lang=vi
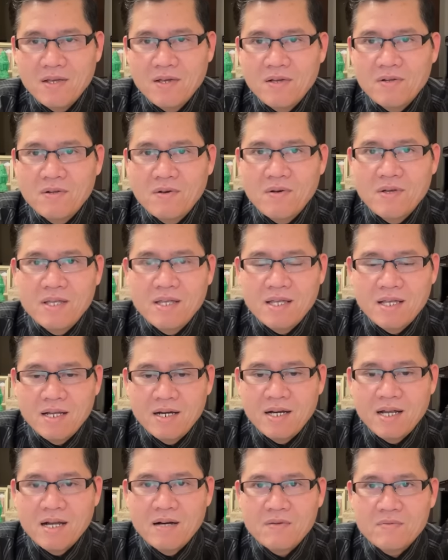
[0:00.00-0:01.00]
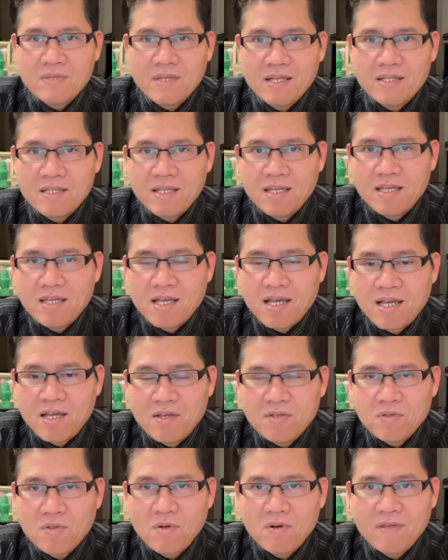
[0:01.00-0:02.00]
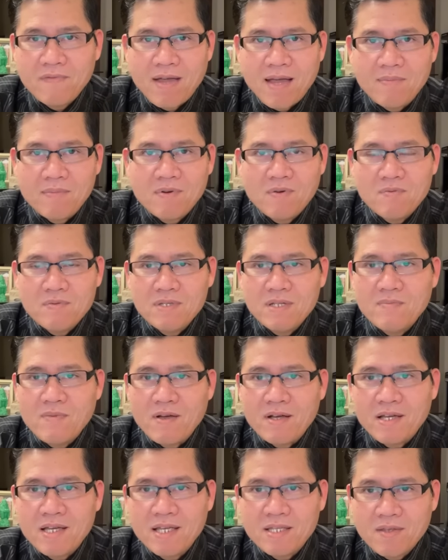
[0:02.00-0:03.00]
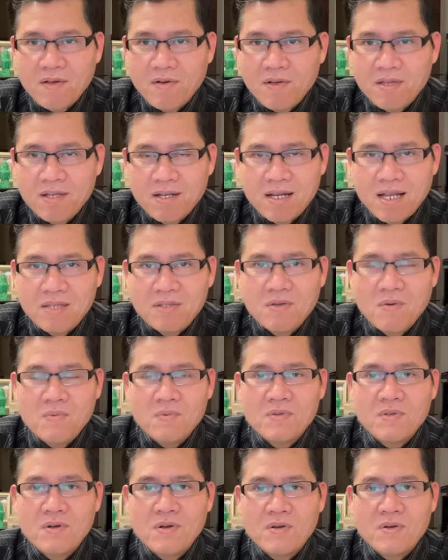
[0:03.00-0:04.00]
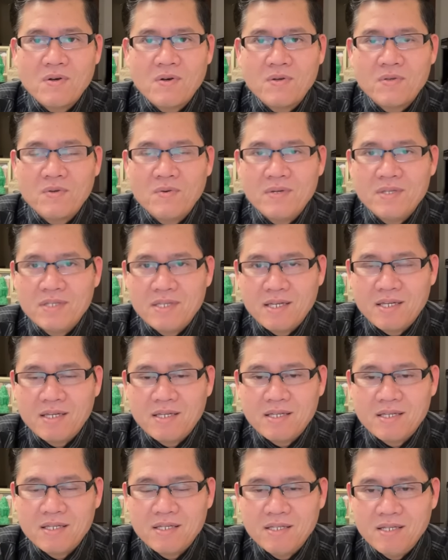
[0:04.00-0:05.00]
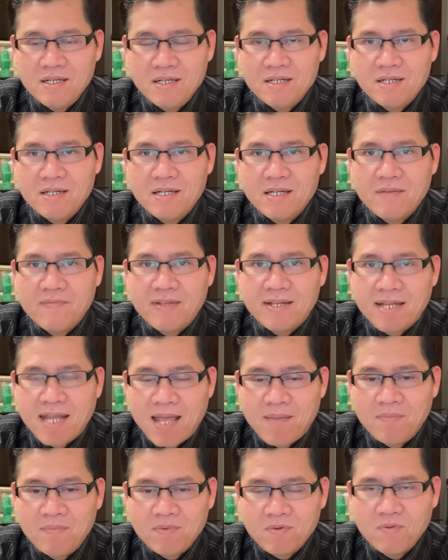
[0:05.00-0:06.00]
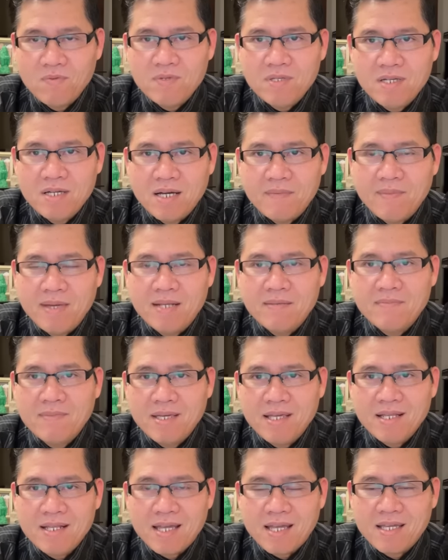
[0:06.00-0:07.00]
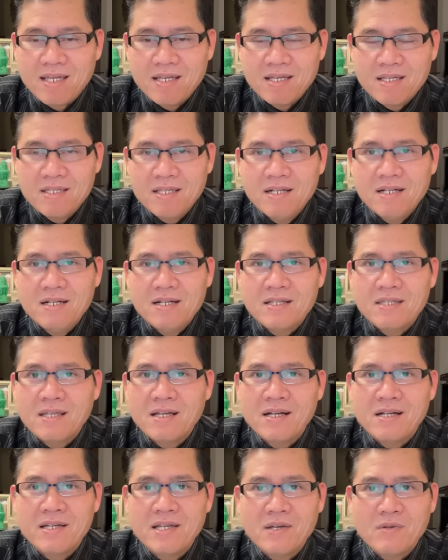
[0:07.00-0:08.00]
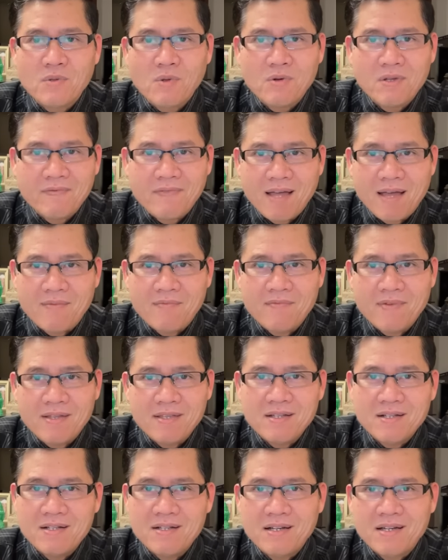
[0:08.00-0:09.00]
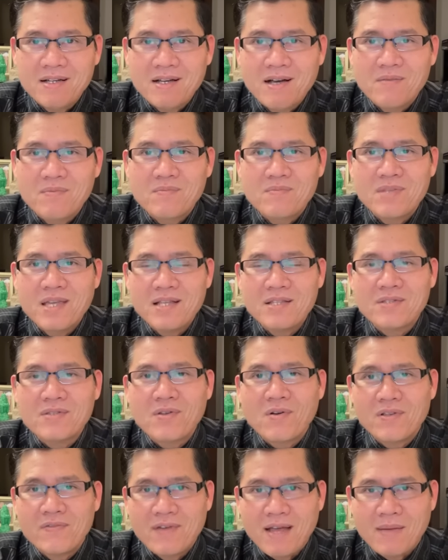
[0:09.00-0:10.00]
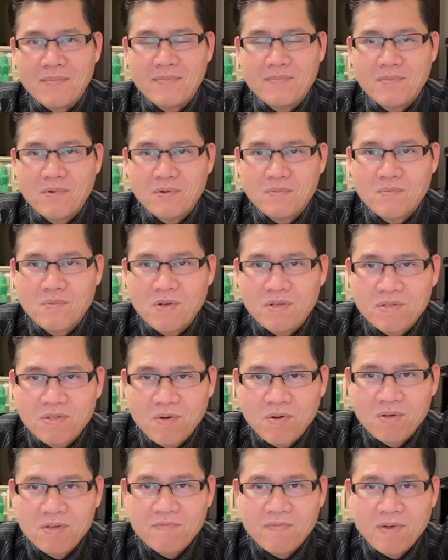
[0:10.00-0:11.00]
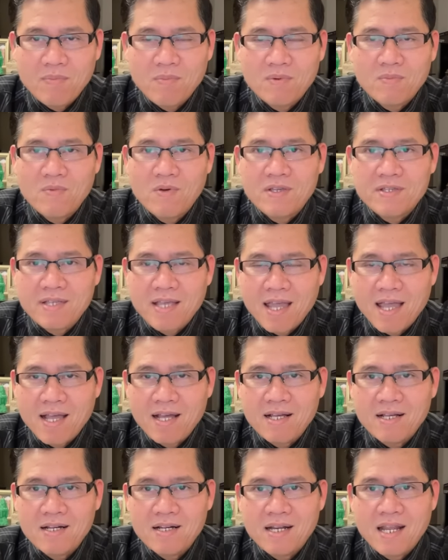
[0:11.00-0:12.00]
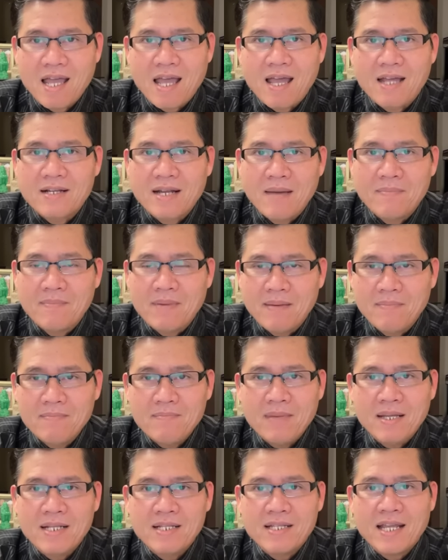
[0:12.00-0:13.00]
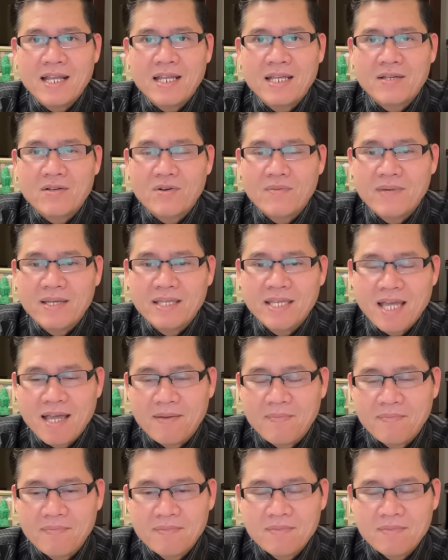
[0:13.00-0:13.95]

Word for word: Rồi, lần đầu tiên thì à, Tony Phạm cũng như mọi khi thôi là chúc cho cô chú anh chị, những người ở Việt Nam cũng như ở bên Mỹ này, những người thương yêu Tony Phạm và những người không thích Tony Phạm một buổi tối và một buổi sáng là đầm ấm bên gia đình của mình nha.